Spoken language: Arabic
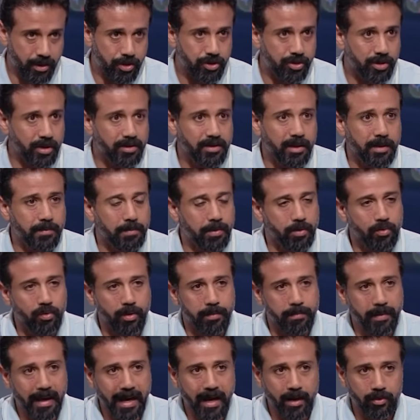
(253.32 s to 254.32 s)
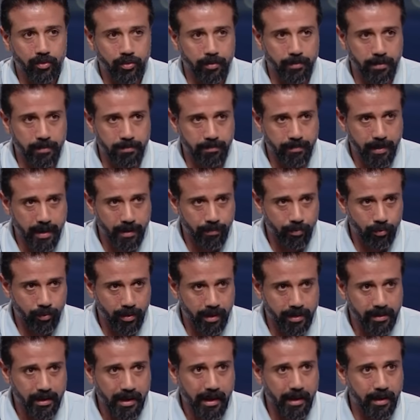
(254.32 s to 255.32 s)
الشاطر بيروح بحاجته من بابه
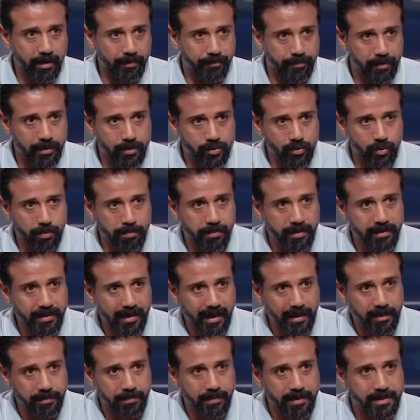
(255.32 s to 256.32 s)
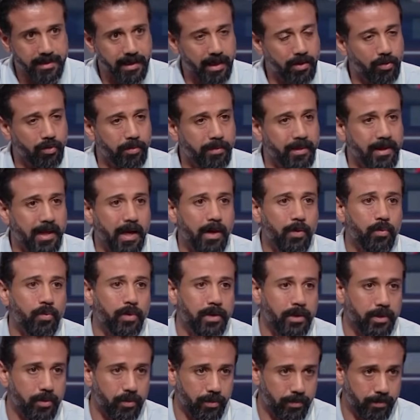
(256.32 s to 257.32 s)
كده في الزوم بتاعت ميزانه من
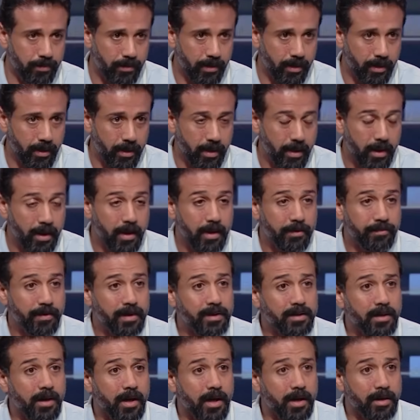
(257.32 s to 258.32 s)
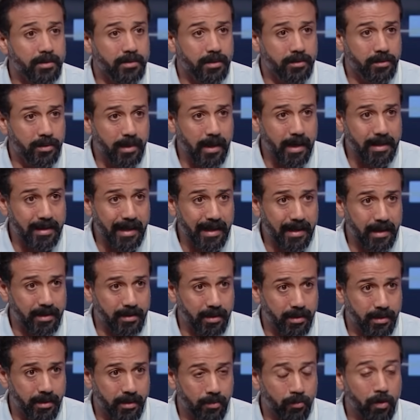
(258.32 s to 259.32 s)
اول يوم فانت قررت تراهن على
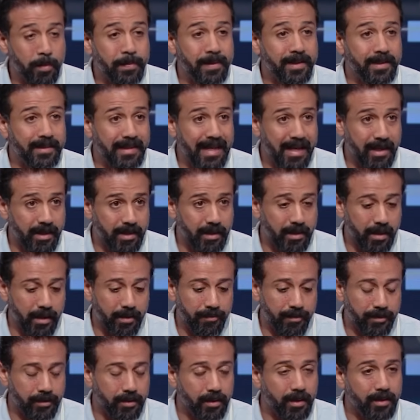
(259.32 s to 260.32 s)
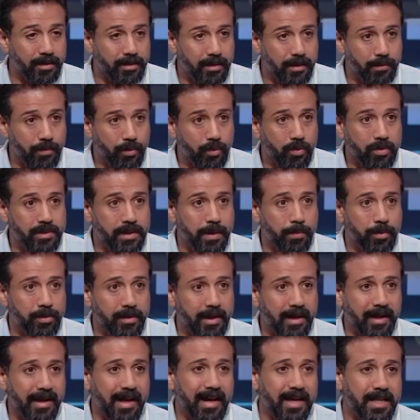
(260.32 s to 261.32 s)
ده وبالتالي الفترات دي بيكون زي ما قلت
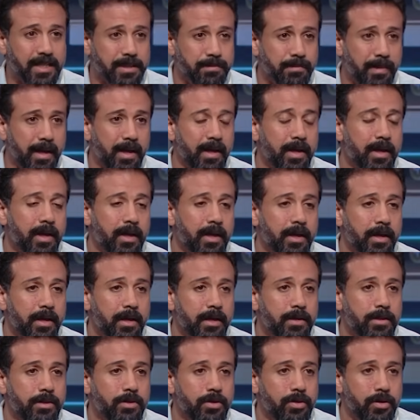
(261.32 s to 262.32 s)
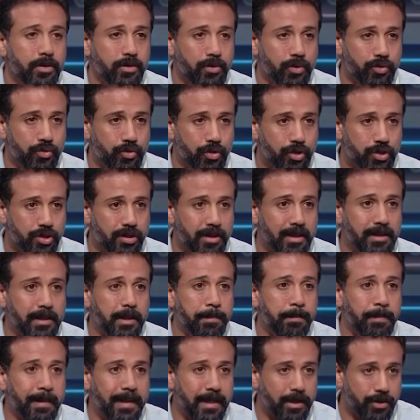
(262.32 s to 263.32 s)
لك حاجه اسمها دي نيوتريشنال
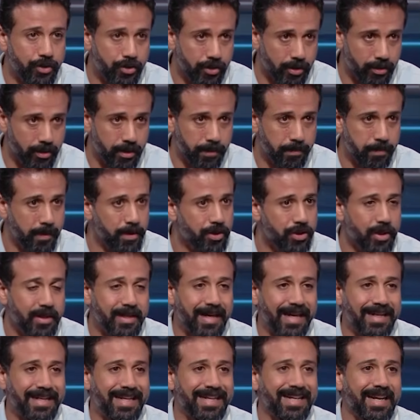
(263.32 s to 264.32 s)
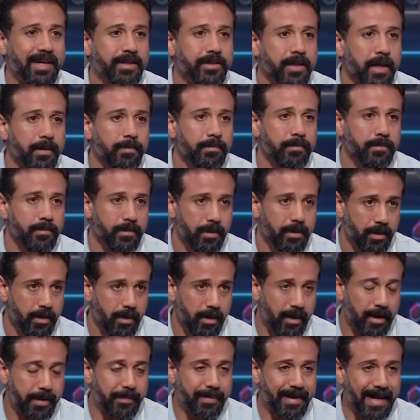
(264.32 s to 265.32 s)
ديبليشن ديبليشن يعني انعدام
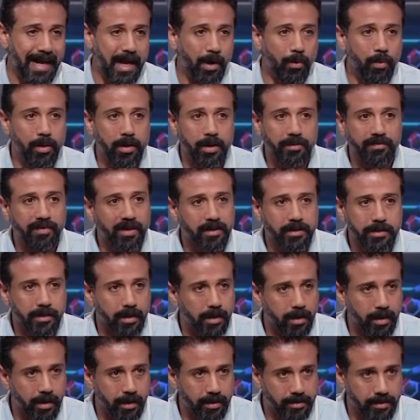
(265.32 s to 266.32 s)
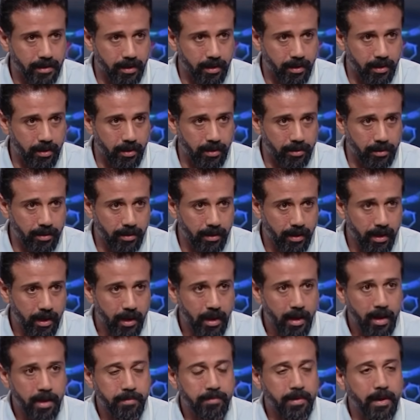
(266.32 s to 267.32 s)
احنا بنحاول نفضي خالص الرياضي
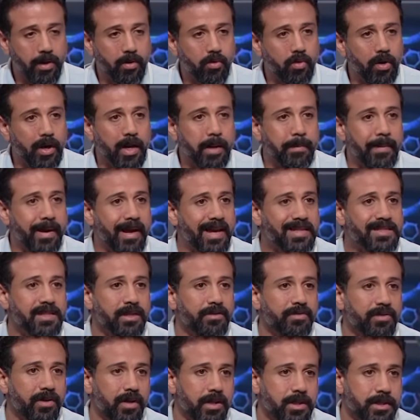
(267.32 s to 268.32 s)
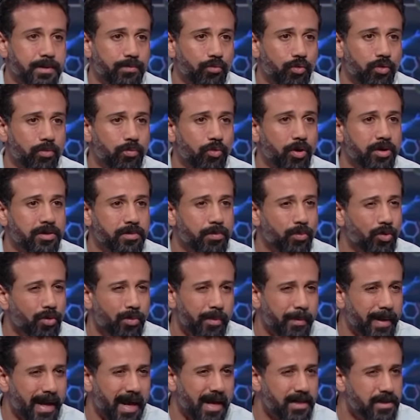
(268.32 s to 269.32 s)
من كل ما يزن في جسمه
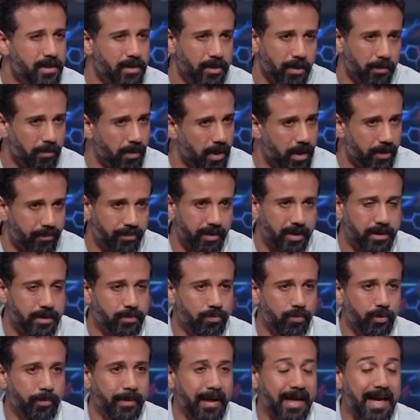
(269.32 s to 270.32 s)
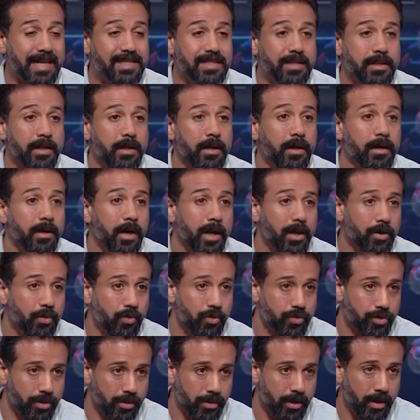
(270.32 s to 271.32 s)
مخازن الميه في جسمه مخازن
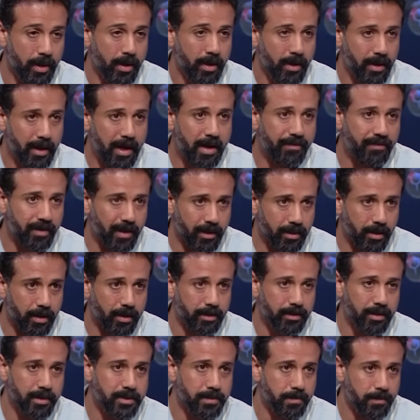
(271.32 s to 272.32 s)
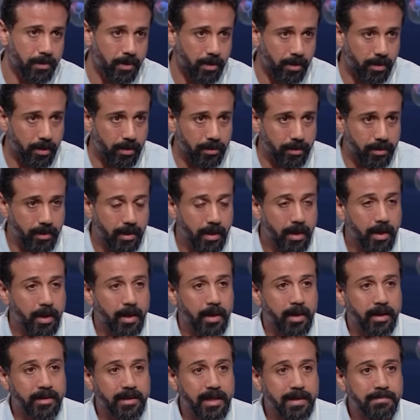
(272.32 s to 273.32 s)
الجلايكوجين اللي هي في عضلات جسم الرياضي
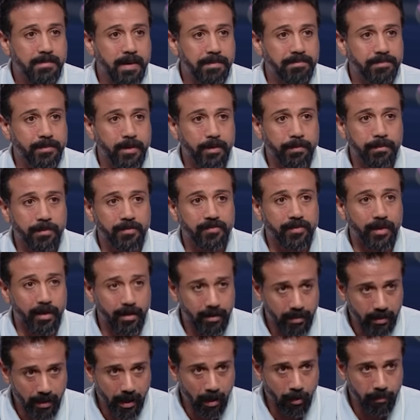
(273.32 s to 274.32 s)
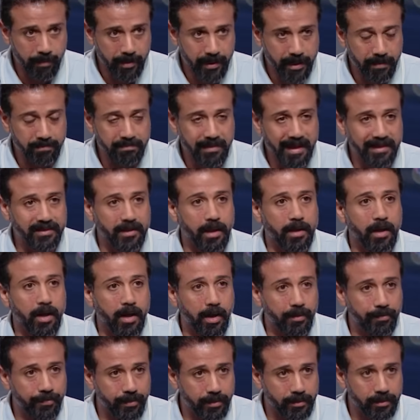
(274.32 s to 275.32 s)
آه. دي ما بتفضى او بتبدا
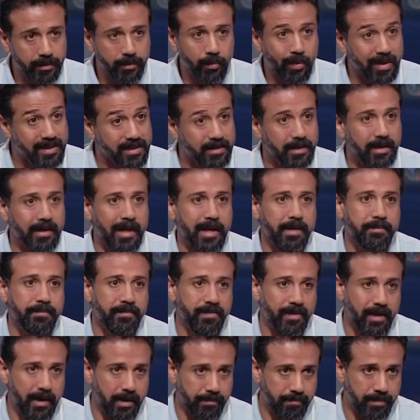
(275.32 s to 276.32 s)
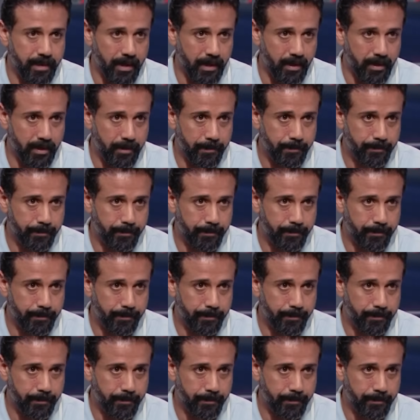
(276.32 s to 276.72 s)
تنخفض وزن اللعيب فعلا بيقل